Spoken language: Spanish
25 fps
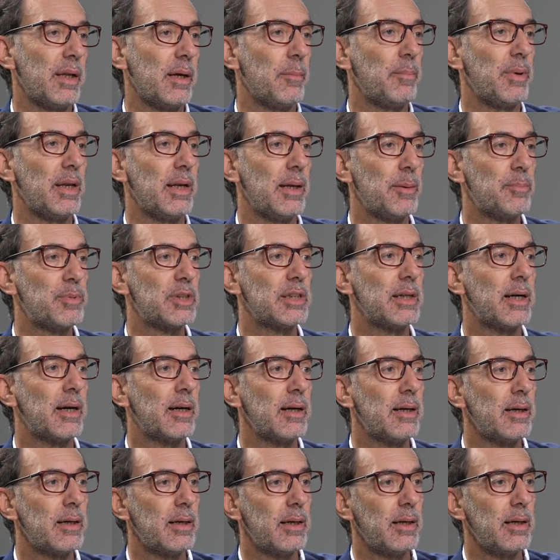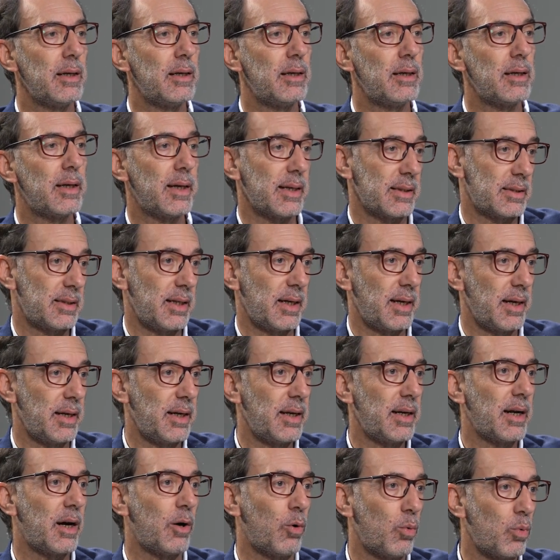de epilepsia, y que se
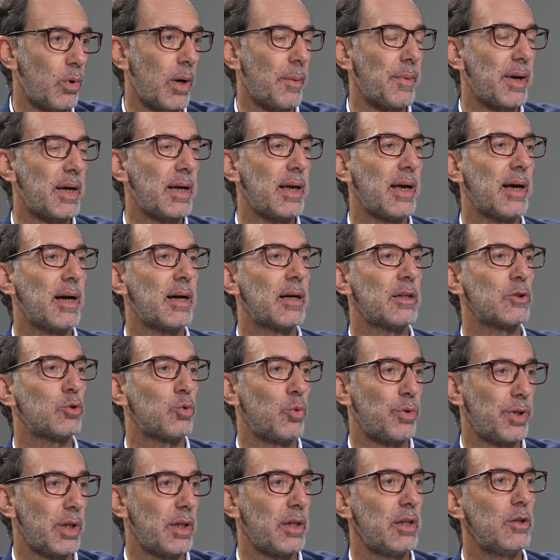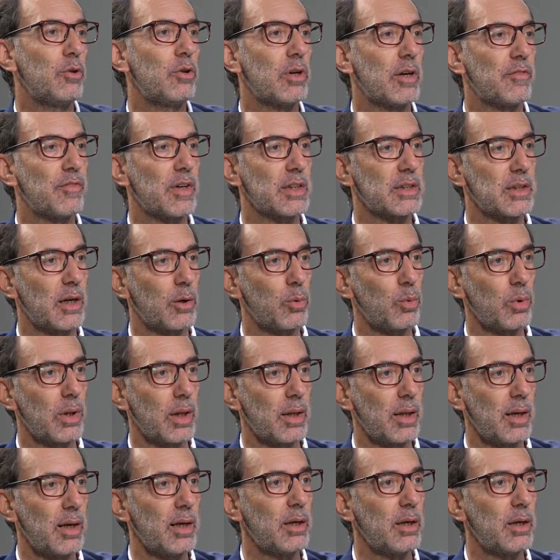genera una vez que ha sucedido la fase aguda del